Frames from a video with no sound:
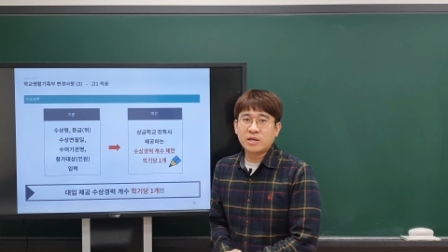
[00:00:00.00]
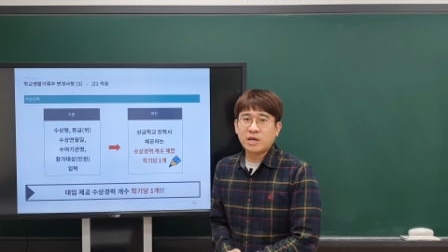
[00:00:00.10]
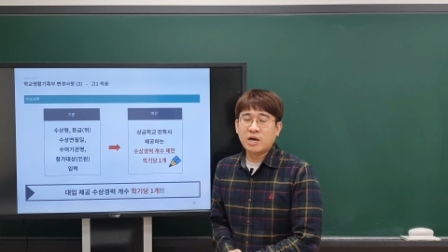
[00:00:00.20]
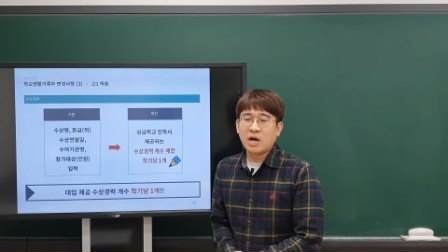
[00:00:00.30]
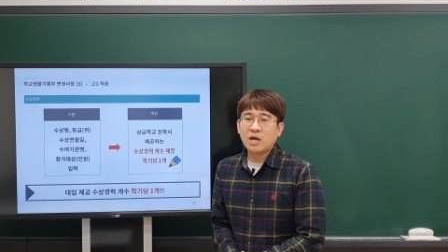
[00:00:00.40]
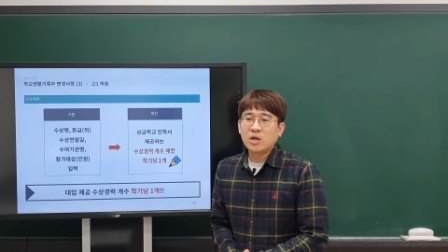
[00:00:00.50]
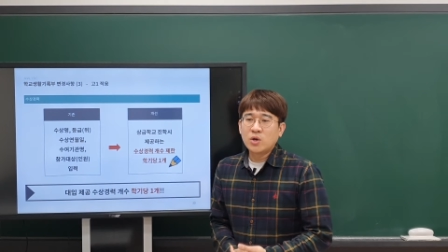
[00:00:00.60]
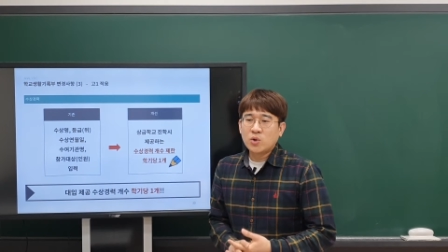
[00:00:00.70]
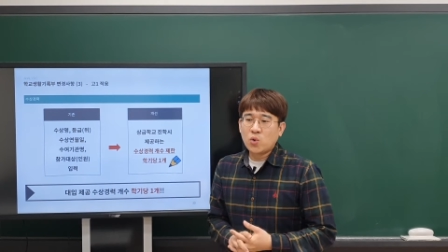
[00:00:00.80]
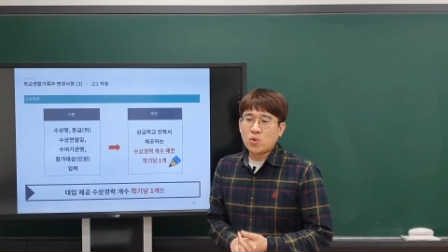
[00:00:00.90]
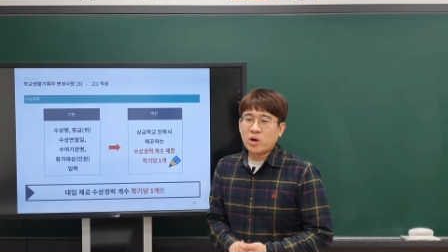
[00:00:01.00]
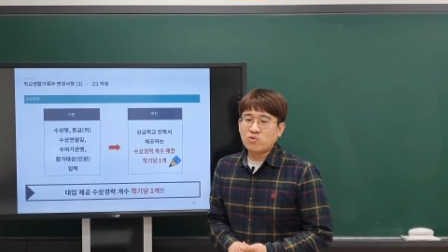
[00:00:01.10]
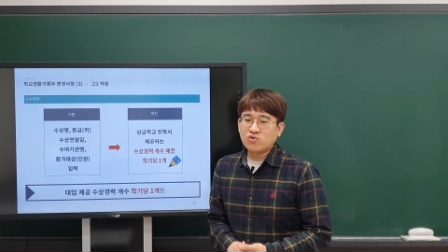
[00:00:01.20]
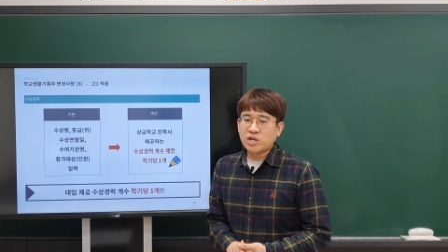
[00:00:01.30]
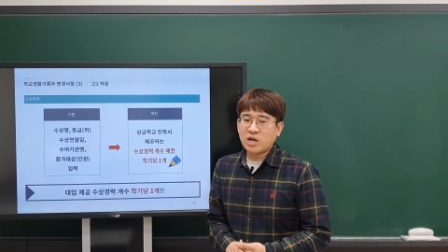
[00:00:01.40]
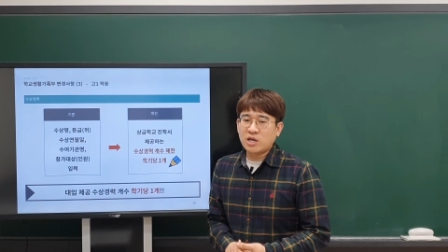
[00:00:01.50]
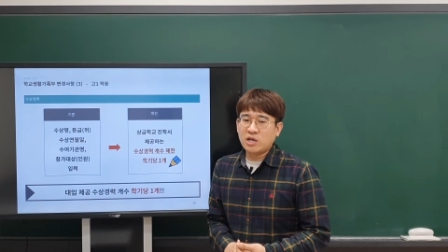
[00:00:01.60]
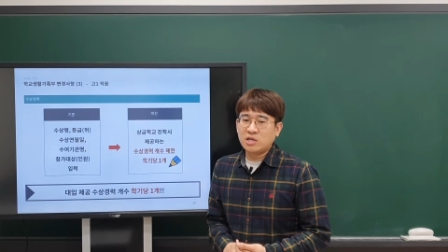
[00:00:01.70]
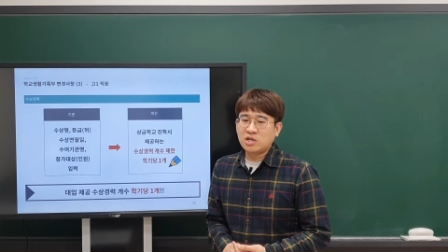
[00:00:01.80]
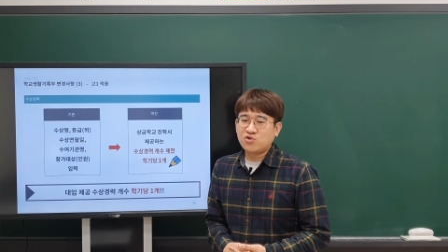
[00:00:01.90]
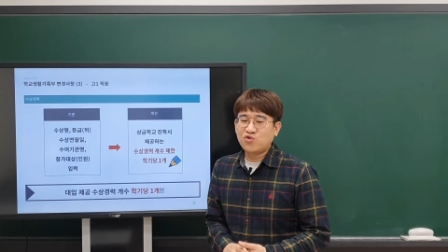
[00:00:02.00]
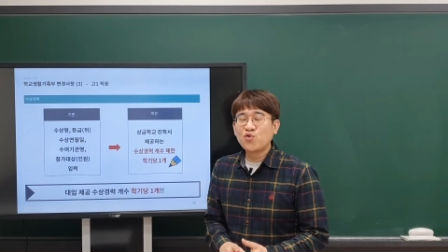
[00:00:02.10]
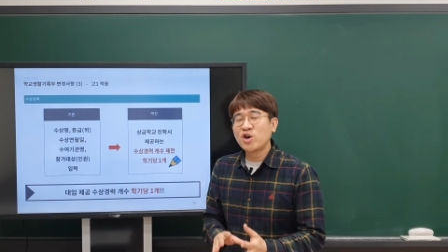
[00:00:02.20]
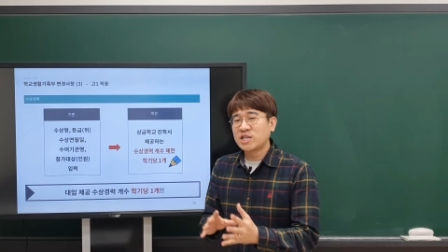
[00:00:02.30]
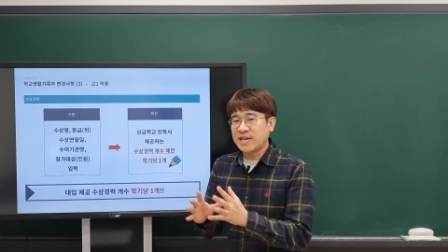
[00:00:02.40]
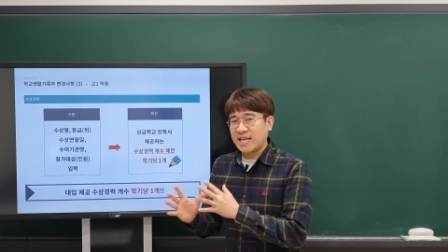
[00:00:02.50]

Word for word: 그러니까 교과 우수상이 이제 중요하지